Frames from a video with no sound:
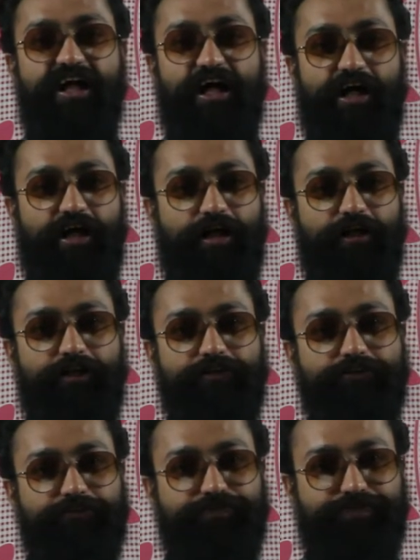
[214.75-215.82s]

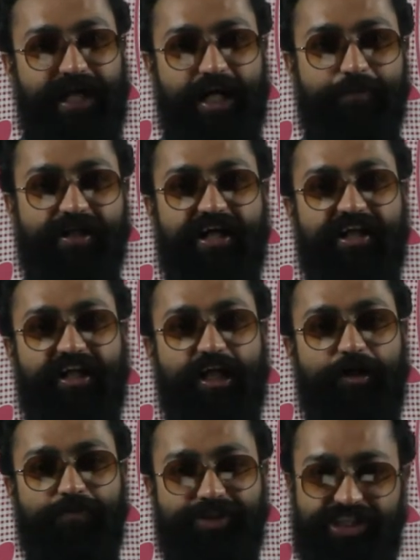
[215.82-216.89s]
पैड बनाने की
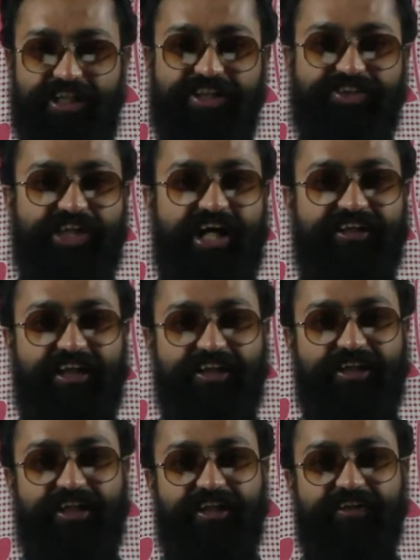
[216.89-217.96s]
एक मशीन ईजाद की
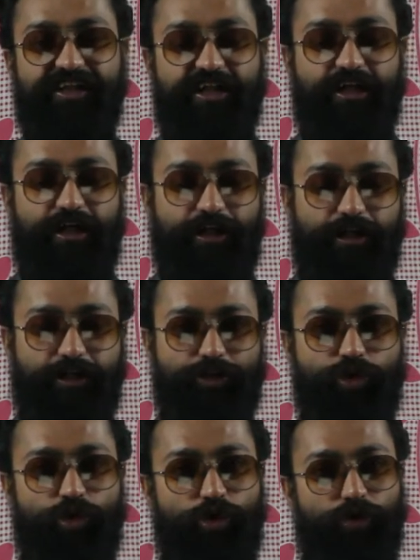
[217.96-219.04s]
थी आ,
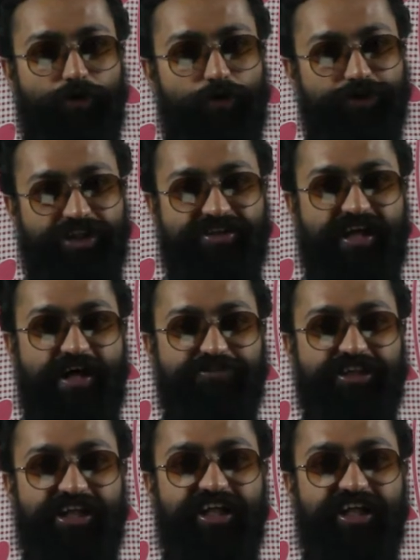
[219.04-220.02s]
तो उस हिसाब से